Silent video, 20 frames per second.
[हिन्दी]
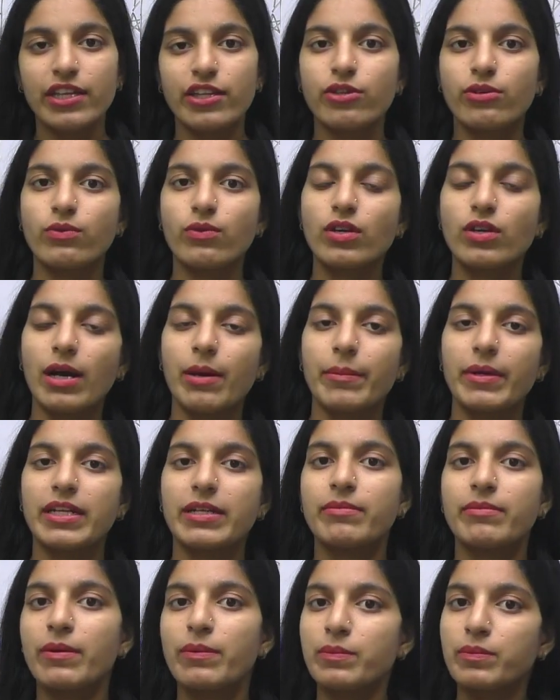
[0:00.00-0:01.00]
तो वो कमेंट
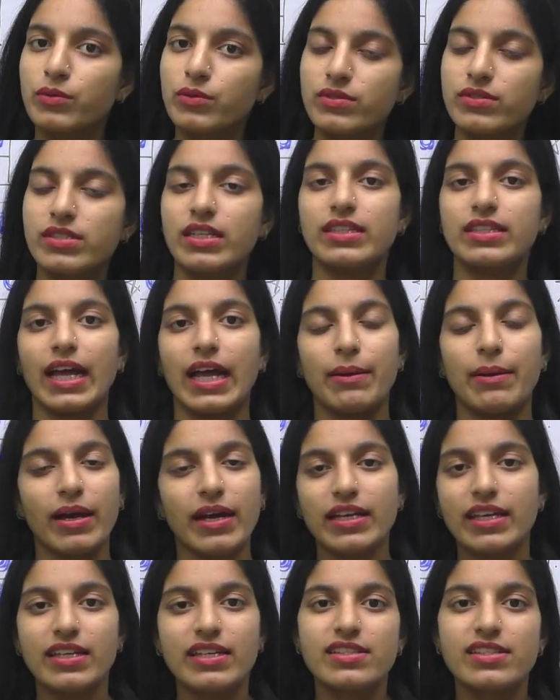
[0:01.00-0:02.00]
में पूछ सकता है
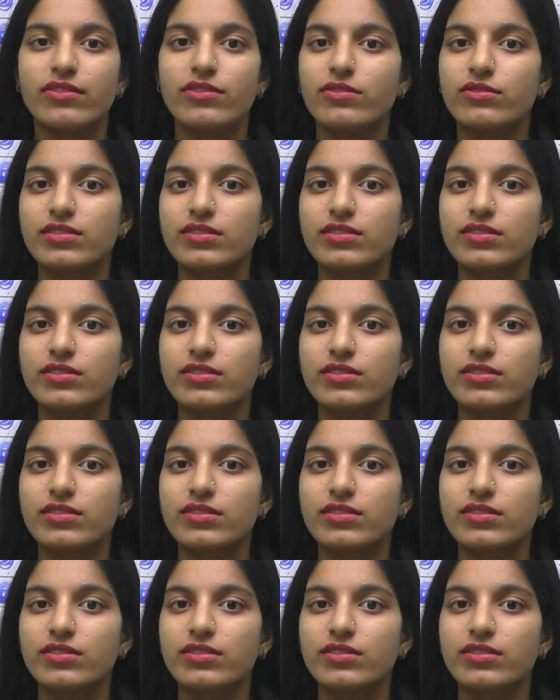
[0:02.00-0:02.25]
बाकी किसी को